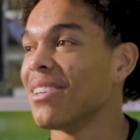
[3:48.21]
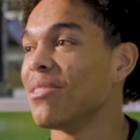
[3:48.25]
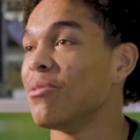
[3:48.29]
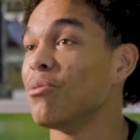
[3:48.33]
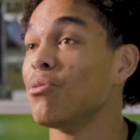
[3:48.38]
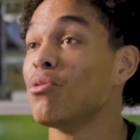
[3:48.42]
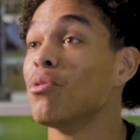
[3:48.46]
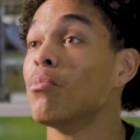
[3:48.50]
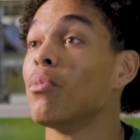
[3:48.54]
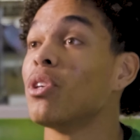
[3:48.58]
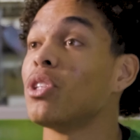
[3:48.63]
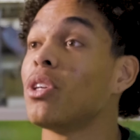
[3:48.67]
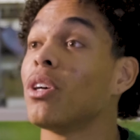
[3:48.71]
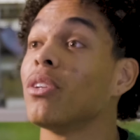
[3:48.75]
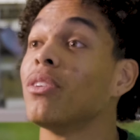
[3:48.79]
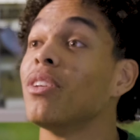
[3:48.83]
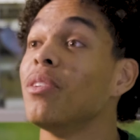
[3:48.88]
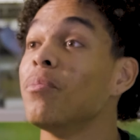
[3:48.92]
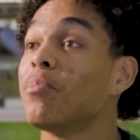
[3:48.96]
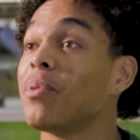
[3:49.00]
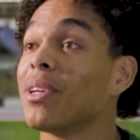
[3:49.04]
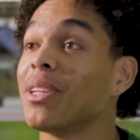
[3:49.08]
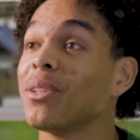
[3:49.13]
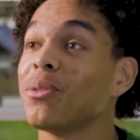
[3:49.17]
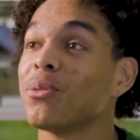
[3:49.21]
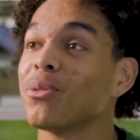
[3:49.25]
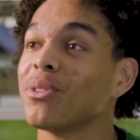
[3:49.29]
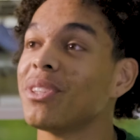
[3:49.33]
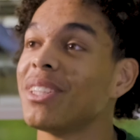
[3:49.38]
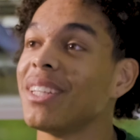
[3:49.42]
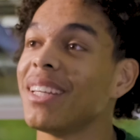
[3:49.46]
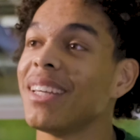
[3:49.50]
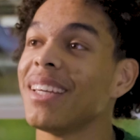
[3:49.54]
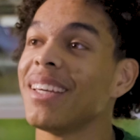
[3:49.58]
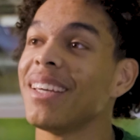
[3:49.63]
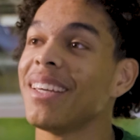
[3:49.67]
Du coup, moi, je leur donne plein de
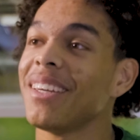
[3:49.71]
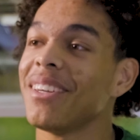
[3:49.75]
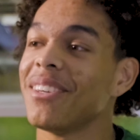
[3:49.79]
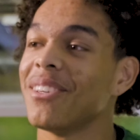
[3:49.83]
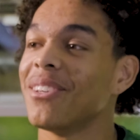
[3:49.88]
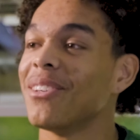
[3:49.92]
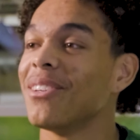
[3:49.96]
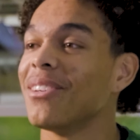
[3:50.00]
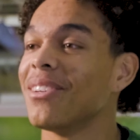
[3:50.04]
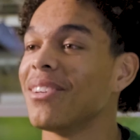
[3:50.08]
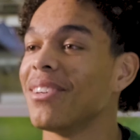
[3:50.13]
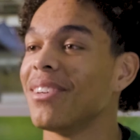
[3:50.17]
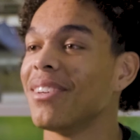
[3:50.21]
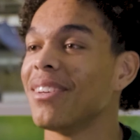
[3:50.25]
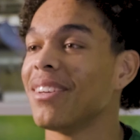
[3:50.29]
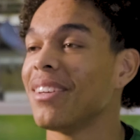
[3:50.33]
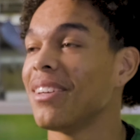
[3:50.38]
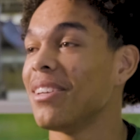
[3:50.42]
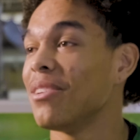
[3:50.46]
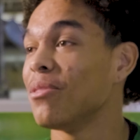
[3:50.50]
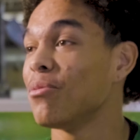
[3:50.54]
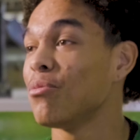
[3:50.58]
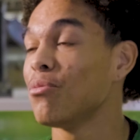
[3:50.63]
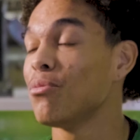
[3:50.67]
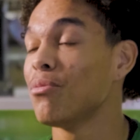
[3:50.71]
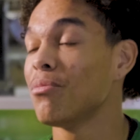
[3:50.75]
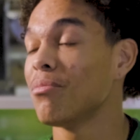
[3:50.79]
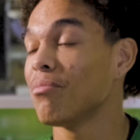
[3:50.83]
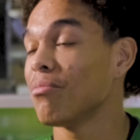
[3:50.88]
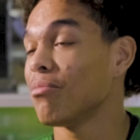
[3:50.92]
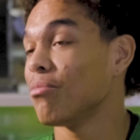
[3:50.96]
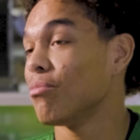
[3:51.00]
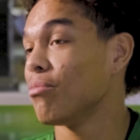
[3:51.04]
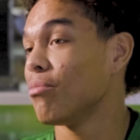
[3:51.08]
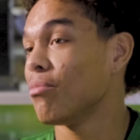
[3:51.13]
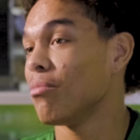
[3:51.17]
conseils et tout.
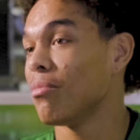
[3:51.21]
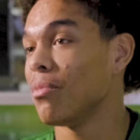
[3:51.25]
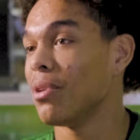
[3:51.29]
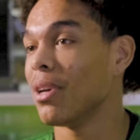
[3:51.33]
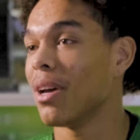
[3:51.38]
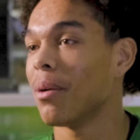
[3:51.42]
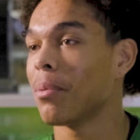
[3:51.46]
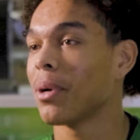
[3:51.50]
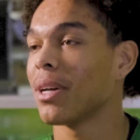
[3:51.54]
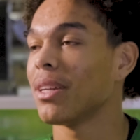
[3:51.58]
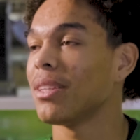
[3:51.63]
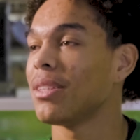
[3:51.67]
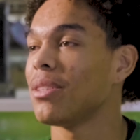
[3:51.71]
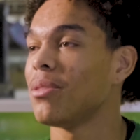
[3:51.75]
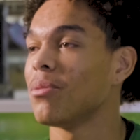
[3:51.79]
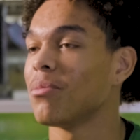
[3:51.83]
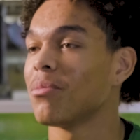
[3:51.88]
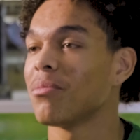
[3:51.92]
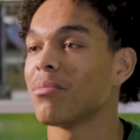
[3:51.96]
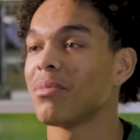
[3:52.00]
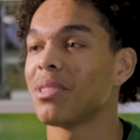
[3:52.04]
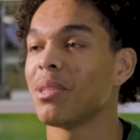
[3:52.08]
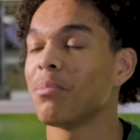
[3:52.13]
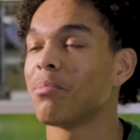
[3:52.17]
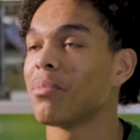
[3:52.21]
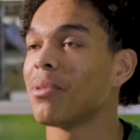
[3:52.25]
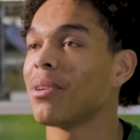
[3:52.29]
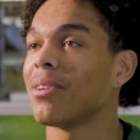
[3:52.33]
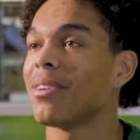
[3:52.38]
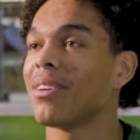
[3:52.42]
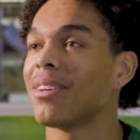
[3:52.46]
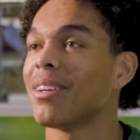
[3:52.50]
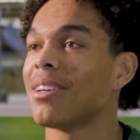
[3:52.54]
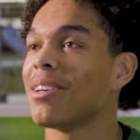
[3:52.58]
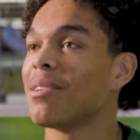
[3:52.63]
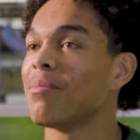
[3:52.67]
Mais après, sinon, c'est
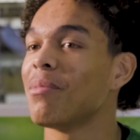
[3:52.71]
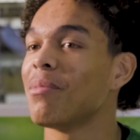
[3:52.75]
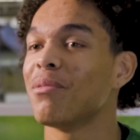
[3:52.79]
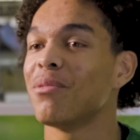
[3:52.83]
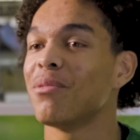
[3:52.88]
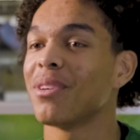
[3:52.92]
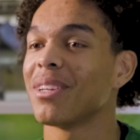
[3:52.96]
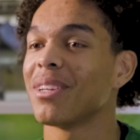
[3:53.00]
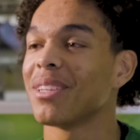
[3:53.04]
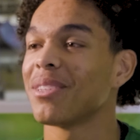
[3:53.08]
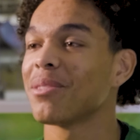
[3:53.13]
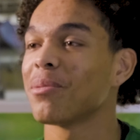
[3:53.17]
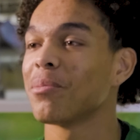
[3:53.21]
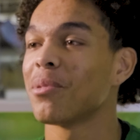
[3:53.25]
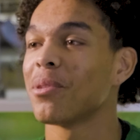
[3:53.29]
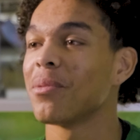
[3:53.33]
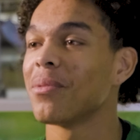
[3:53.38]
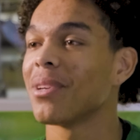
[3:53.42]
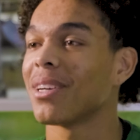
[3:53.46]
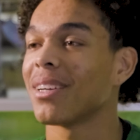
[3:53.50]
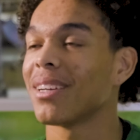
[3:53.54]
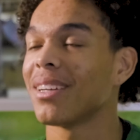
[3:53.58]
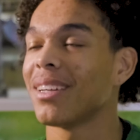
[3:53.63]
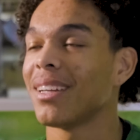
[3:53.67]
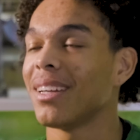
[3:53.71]
pas ma vocation première.